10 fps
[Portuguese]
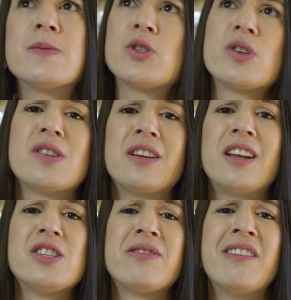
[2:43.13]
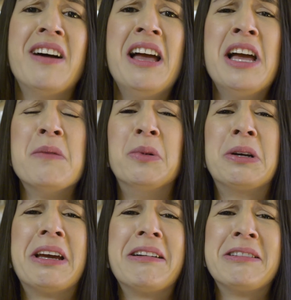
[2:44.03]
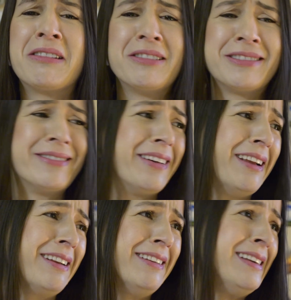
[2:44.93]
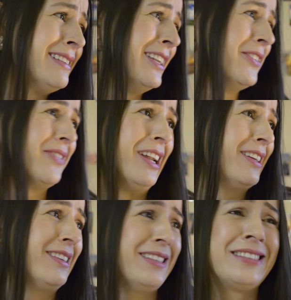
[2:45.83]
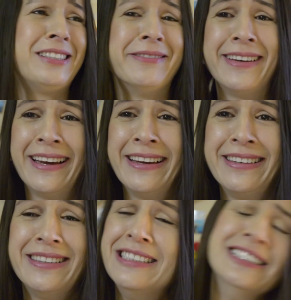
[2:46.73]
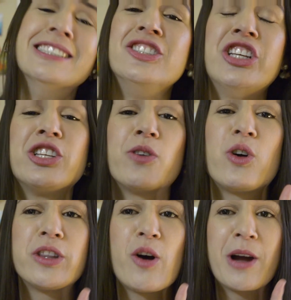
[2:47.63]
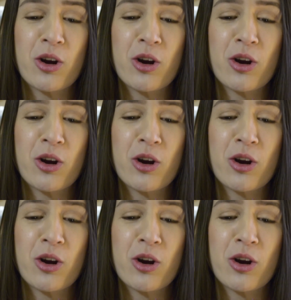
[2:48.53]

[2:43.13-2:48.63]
as pessoas falando inglês e falava Por que eu não consigo falar inglês e ele fala inglês também? Gente, eu vou contar uma